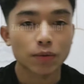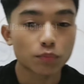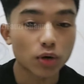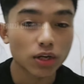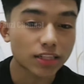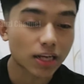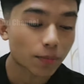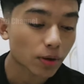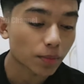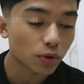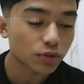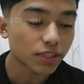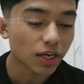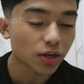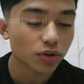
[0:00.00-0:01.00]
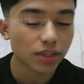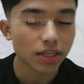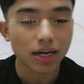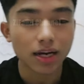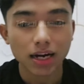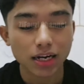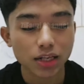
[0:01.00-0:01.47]
buat kamu yang mau check out
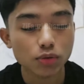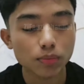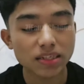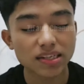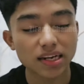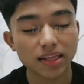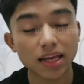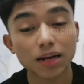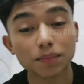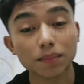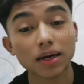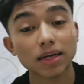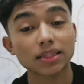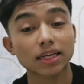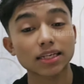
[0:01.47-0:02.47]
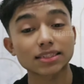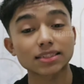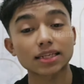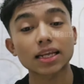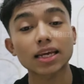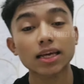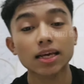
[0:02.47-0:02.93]
ya karena itu basrengnya enak banget guys
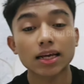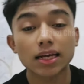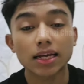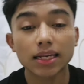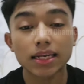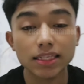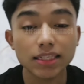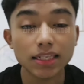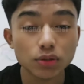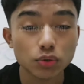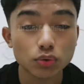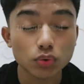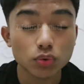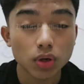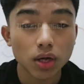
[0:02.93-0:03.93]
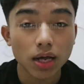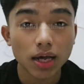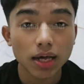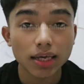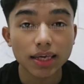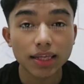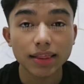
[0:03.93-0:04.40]
jadi di situ
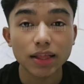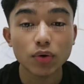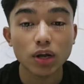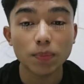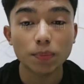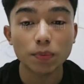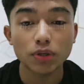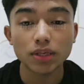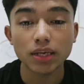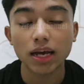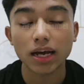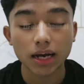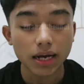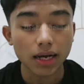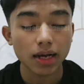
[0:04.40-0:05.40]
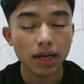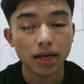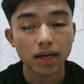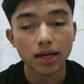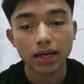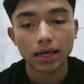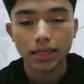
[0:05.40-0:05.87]
kita udah punya
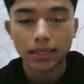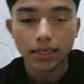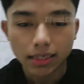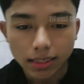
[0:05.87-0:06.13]
uh,